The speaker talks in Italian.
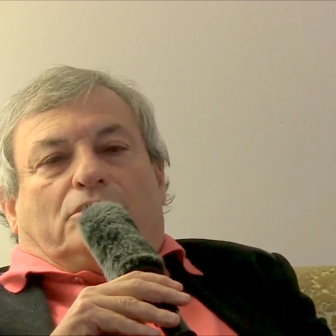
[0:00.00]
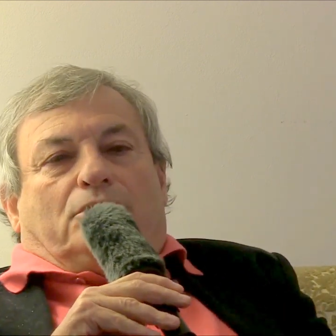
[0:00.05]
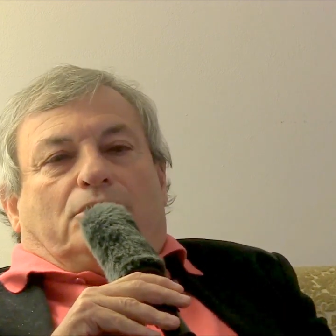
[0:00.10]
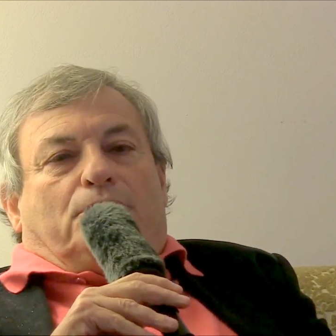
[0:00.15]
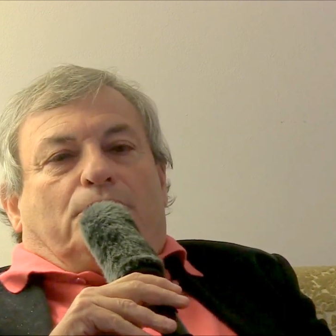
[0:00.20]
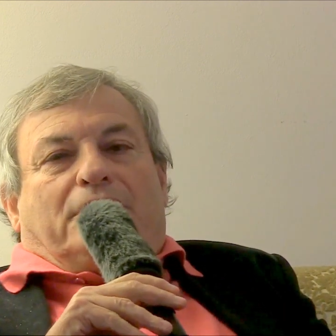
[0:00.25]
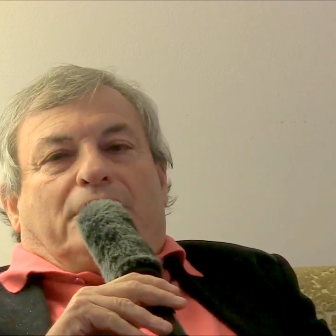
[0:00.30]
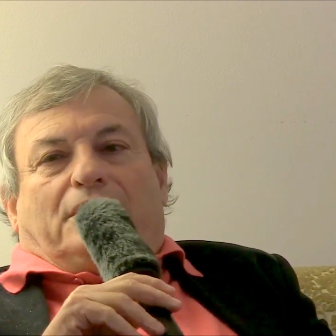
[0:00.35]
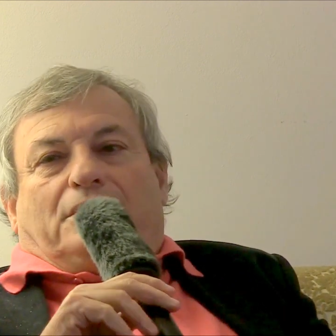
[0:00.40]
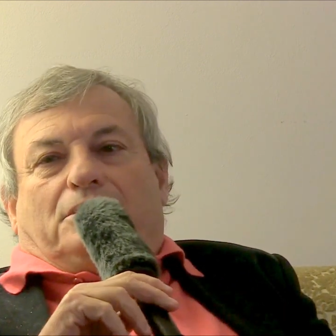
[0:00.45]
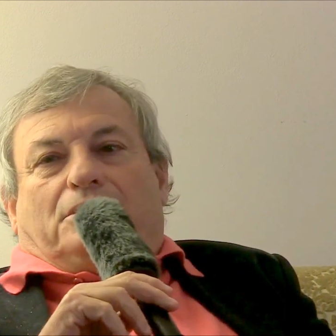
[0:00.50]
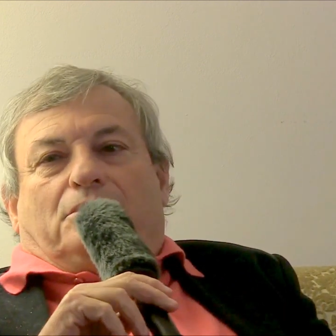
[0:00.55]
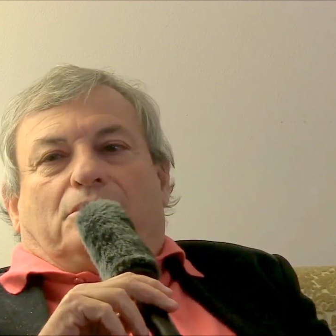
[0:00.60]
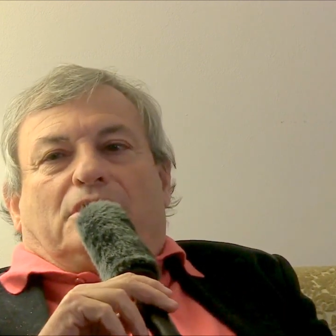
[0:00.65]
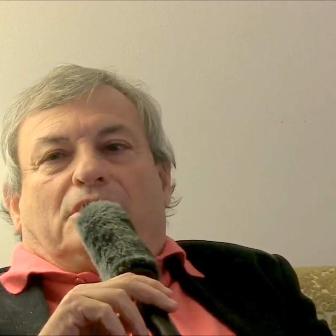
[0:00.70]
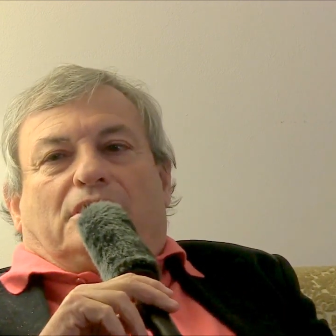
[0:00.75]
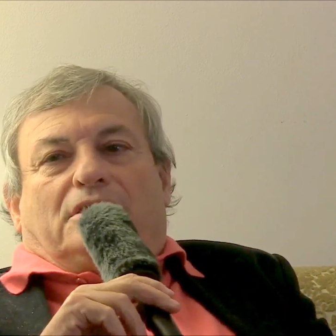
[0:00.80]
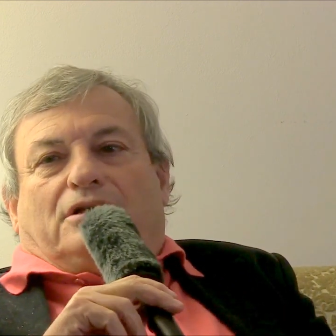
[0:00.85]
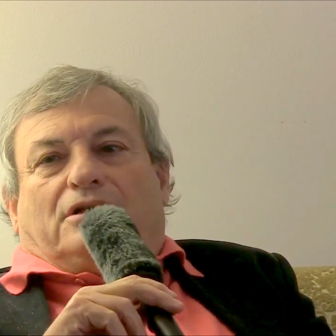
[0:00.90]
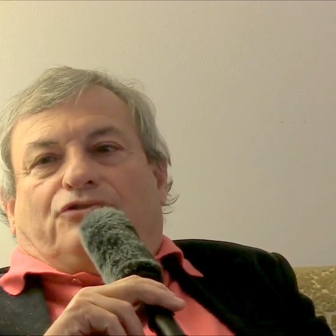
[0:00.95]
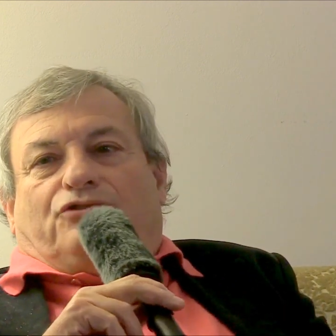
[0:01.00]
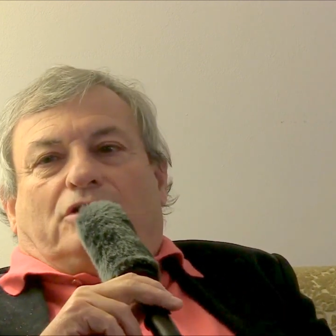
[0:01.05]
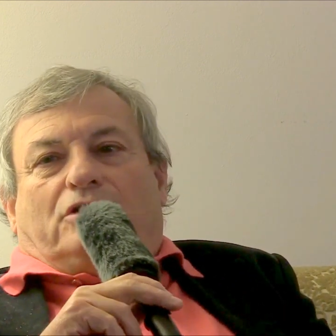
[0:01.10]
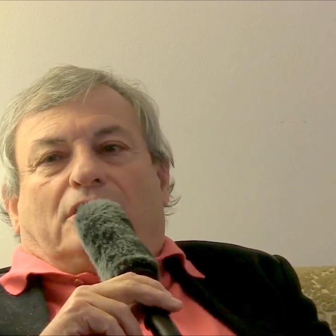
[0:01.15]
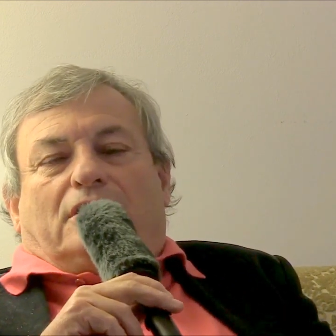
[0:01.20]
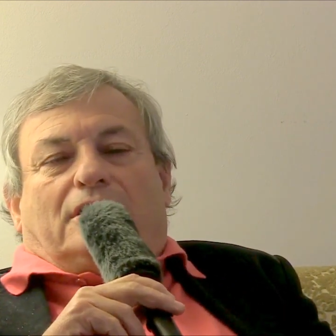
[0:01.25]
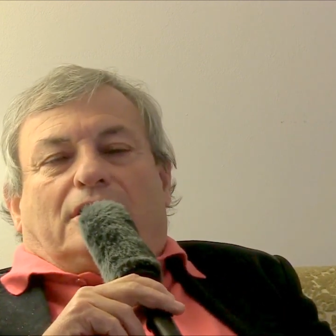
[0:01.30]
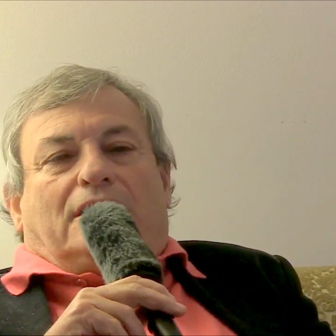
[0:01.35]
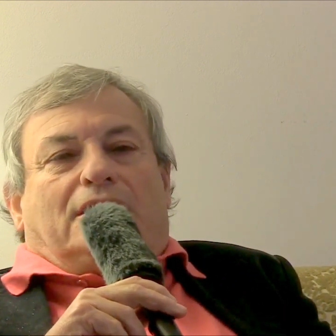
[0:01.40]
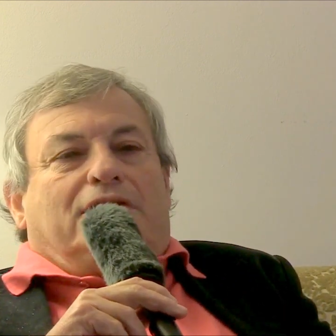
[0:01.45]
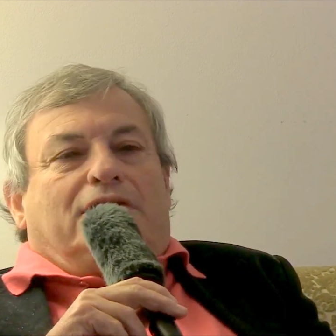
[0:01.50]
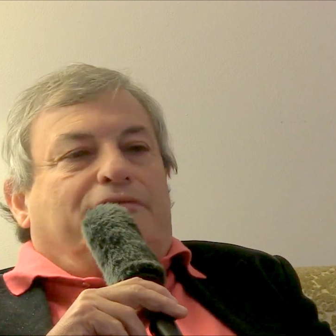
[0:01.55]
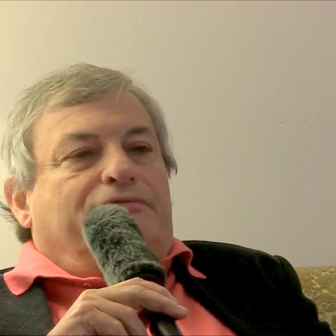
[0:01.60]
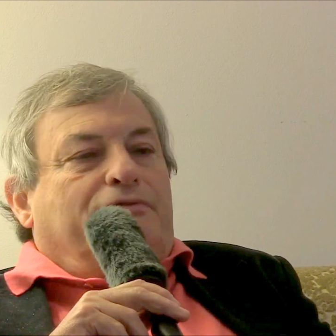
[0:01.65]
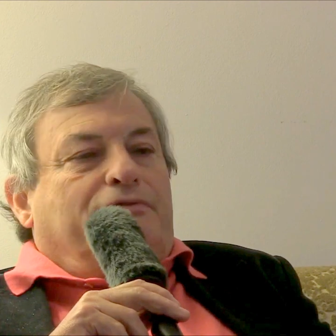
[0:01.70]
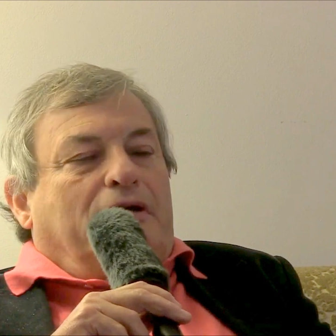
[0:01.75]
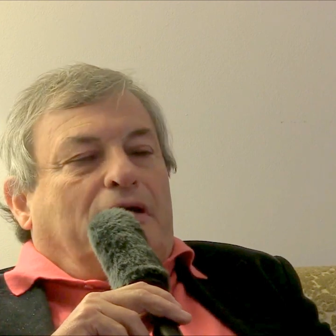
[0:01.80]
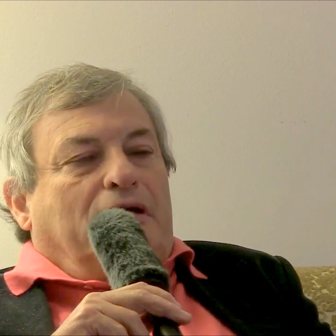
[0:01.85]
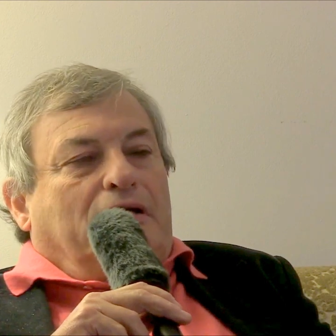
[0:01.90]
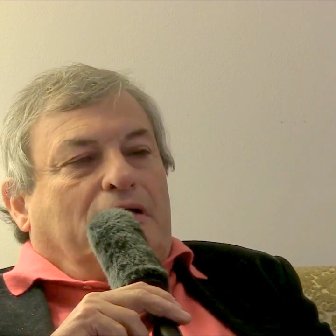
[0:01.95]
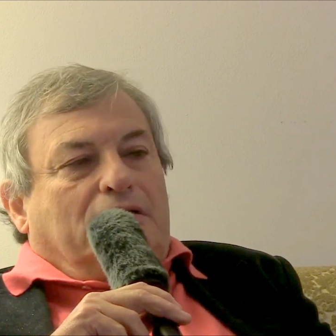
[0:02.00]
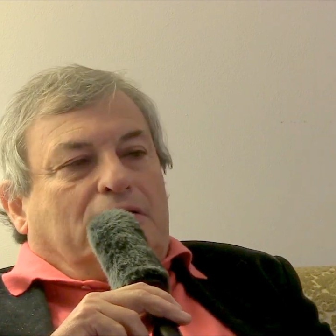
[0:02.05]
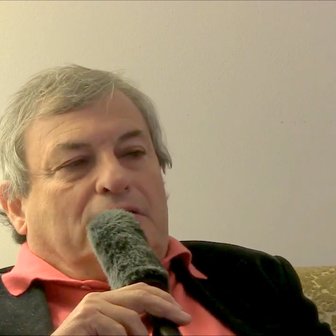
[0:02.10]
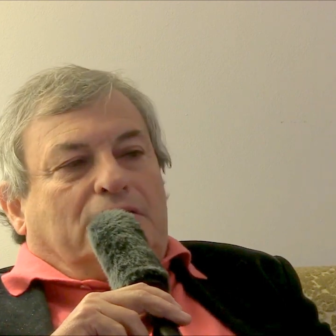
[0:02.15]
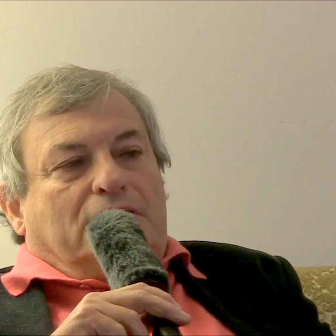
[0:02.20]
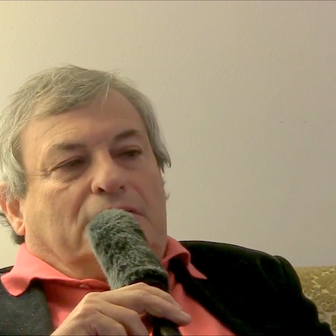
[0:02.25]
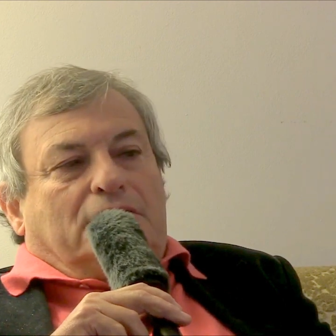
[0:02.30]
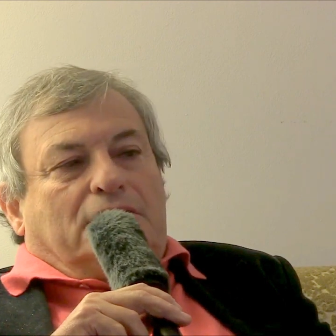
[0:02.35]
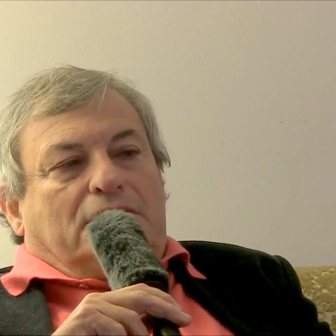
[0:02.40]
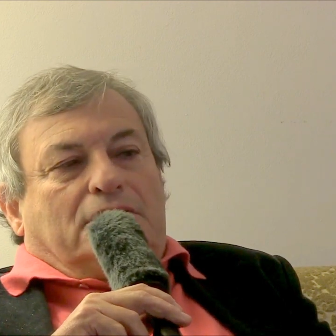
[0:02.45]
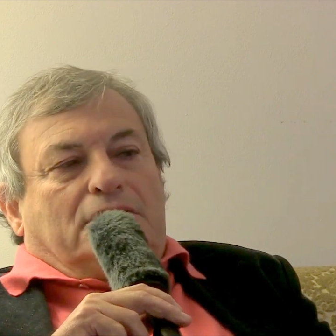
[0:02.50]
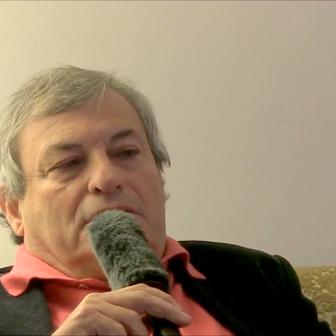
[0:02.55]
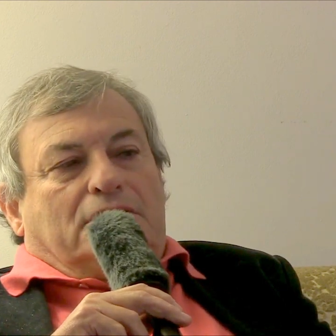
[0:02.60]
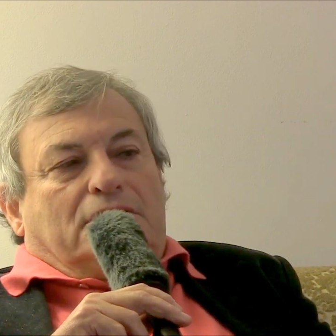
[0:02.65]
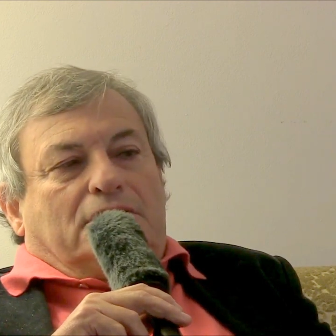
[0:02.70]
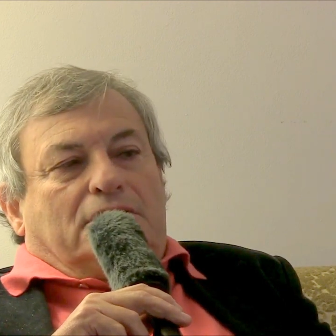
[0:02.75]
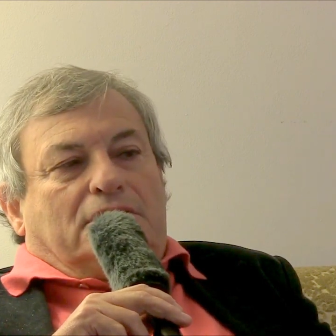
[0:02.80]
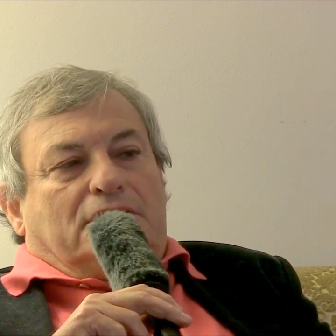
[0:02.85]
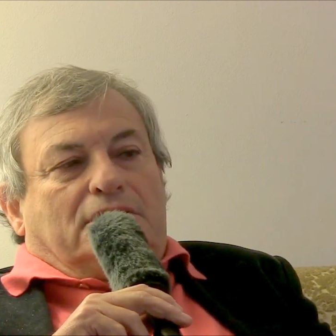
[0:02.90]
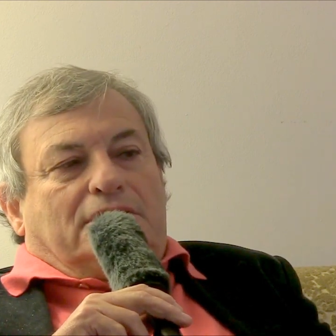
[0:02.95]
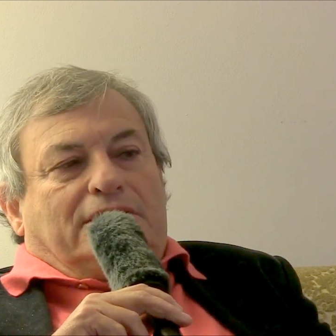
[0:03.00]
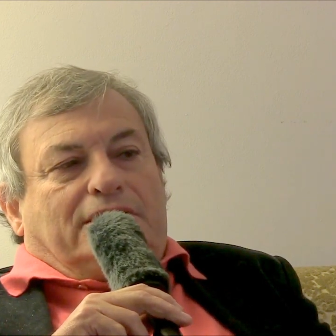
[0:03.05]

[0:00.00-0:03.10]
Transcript: di ormai di una decina d'anni fa eh,